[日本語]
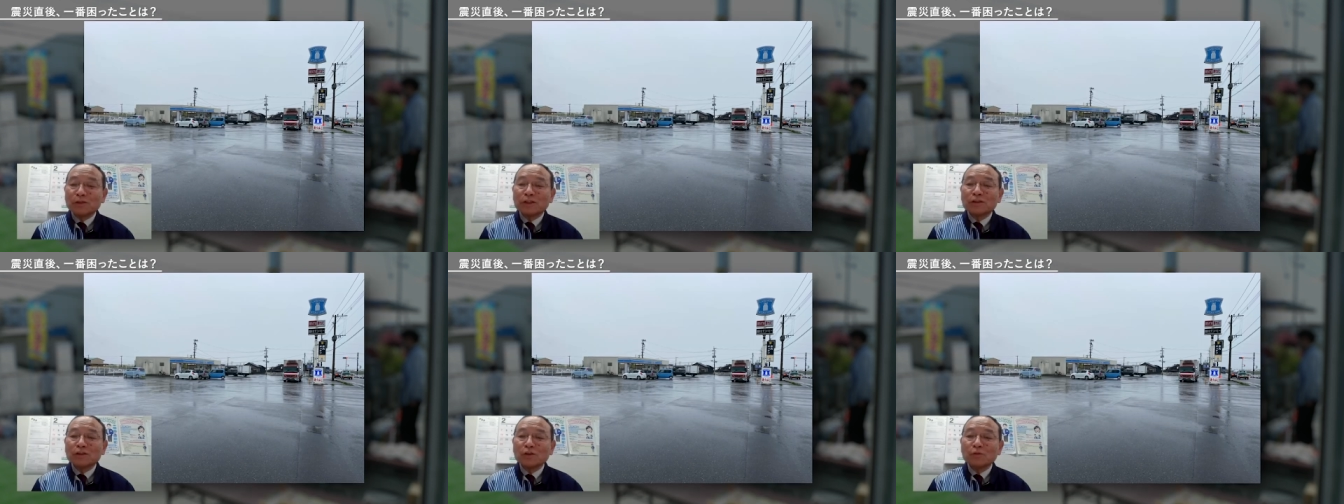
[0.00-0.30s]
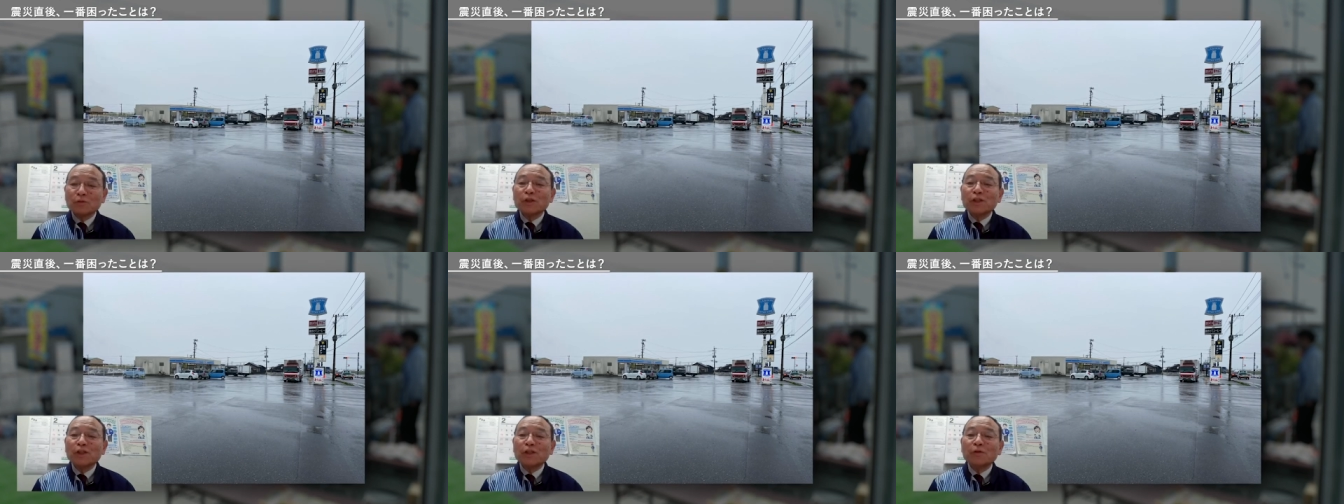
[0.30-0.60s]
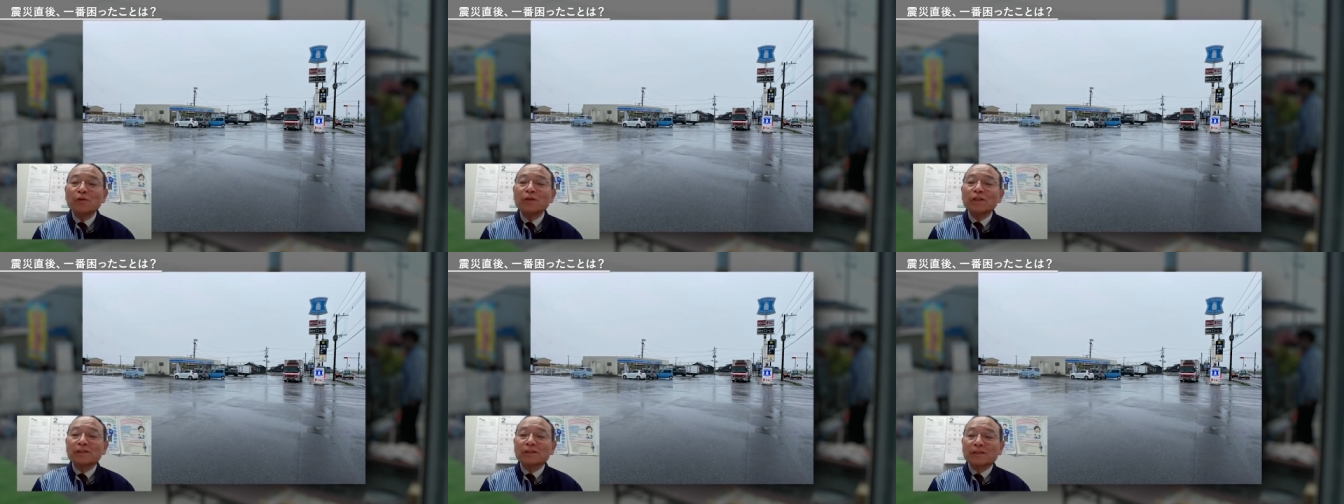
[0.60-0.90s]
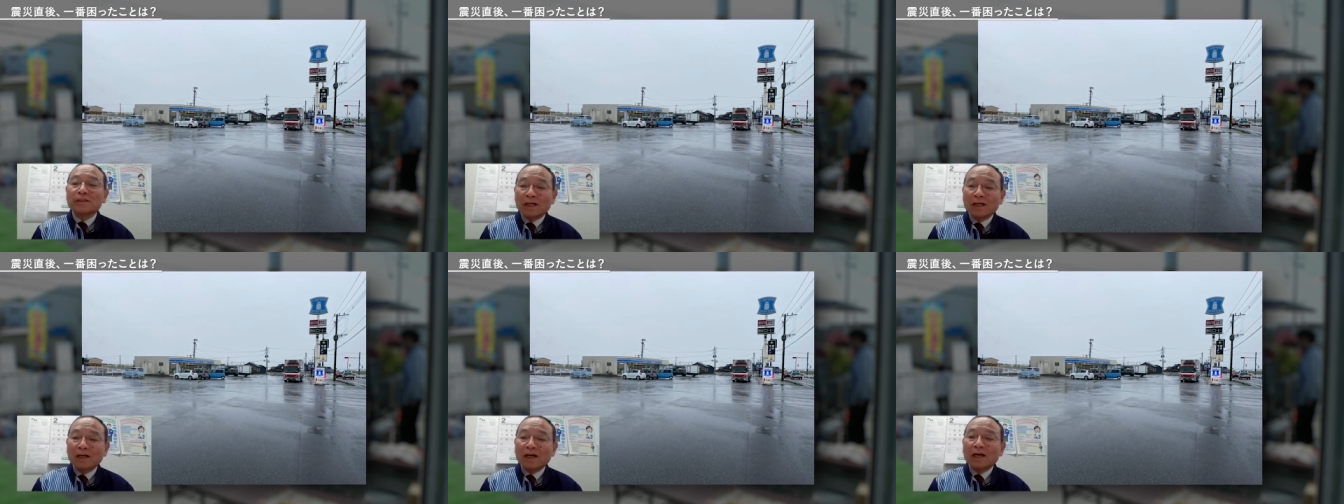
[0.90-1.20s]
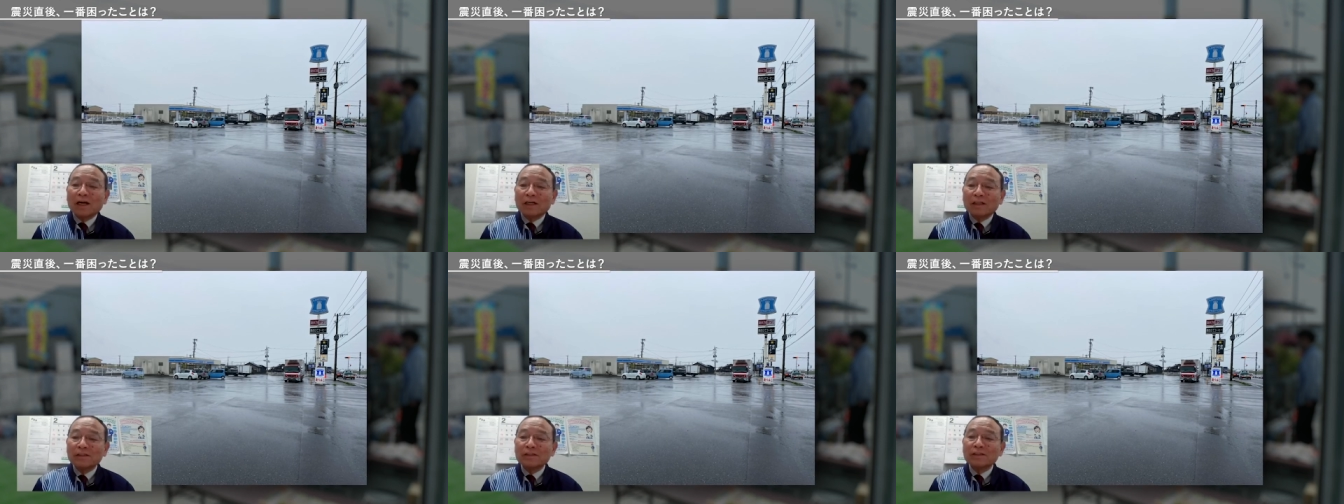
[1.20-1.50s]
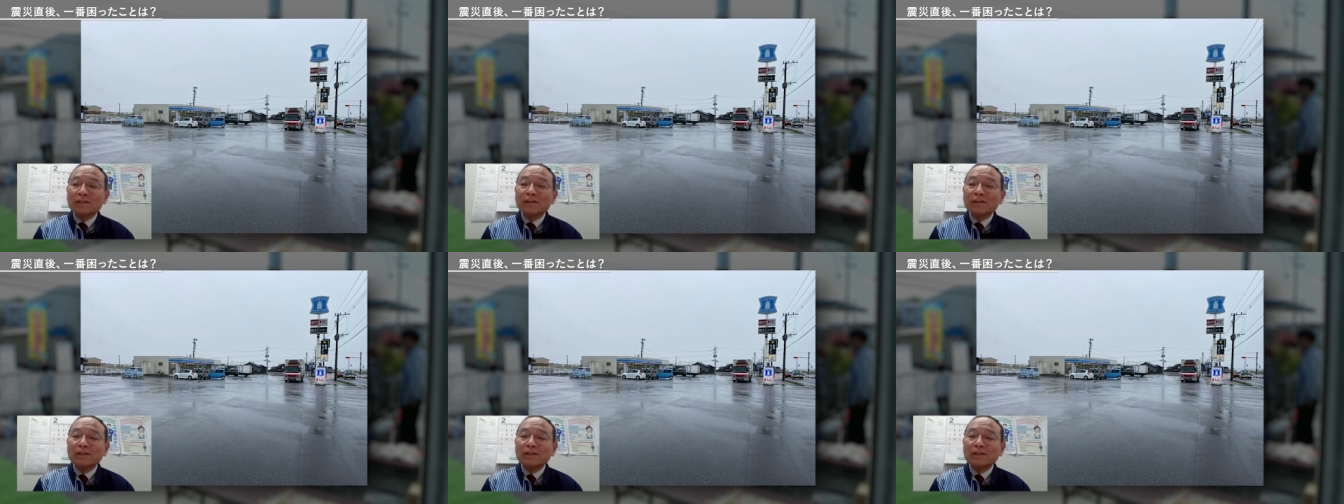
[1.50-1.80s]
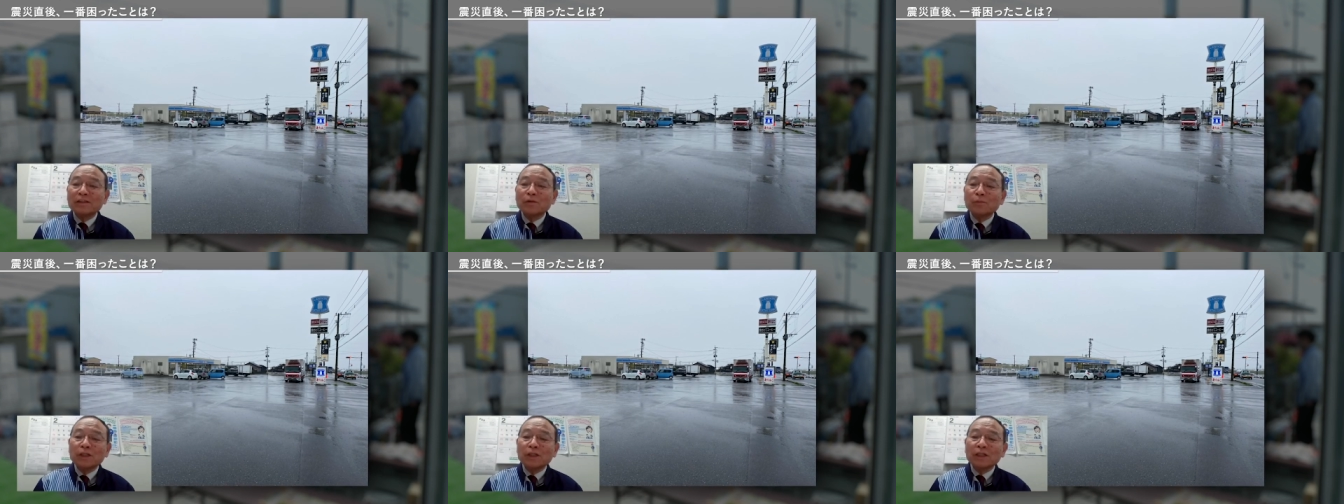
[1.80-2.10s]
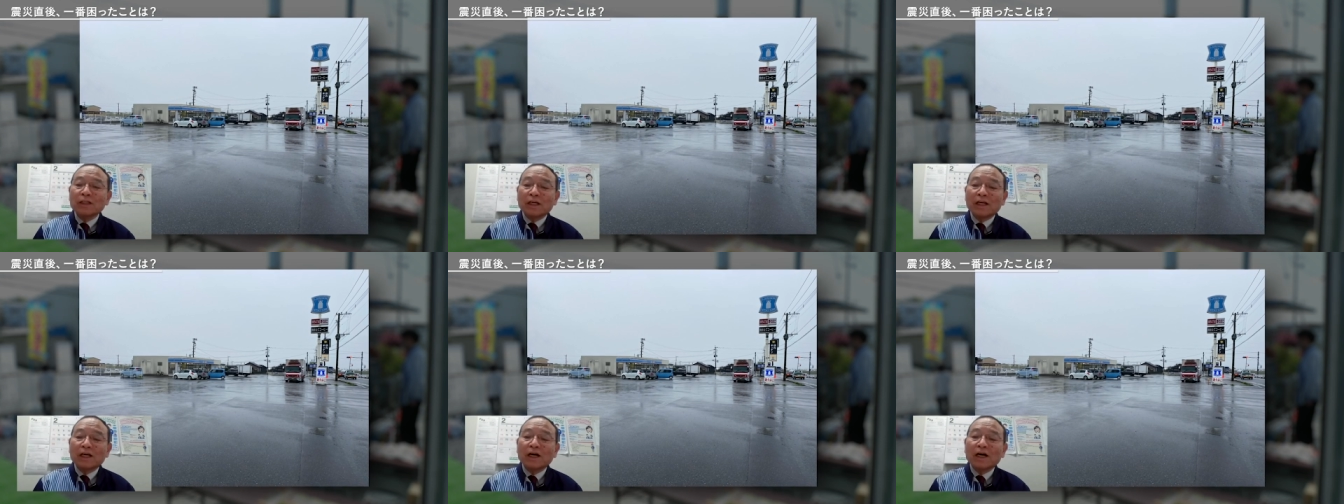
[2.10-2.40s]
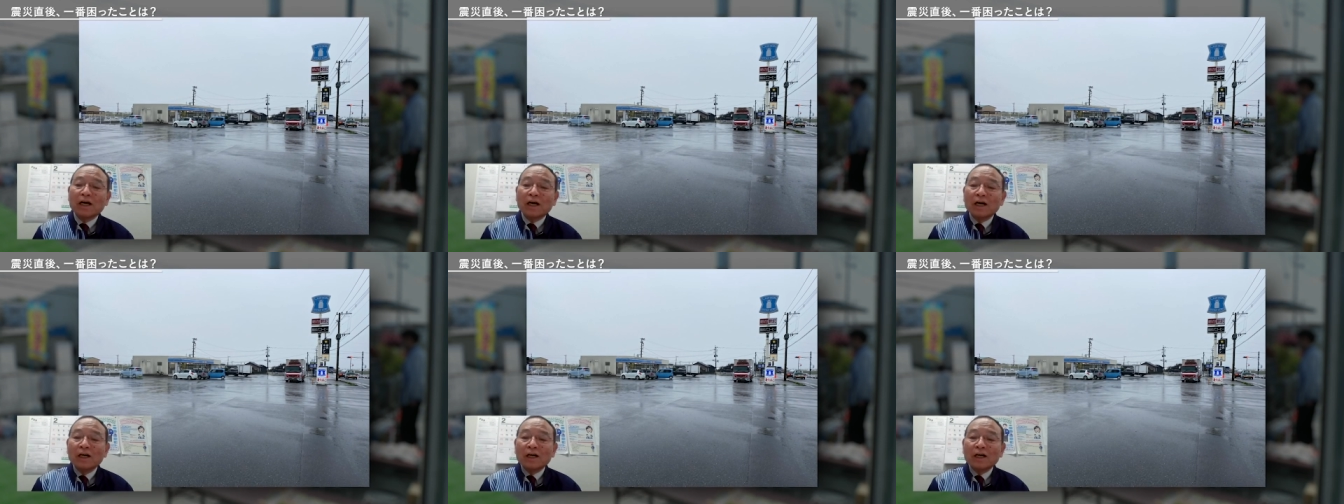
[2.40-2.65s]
駐車場も広いですから、いつでもいいから、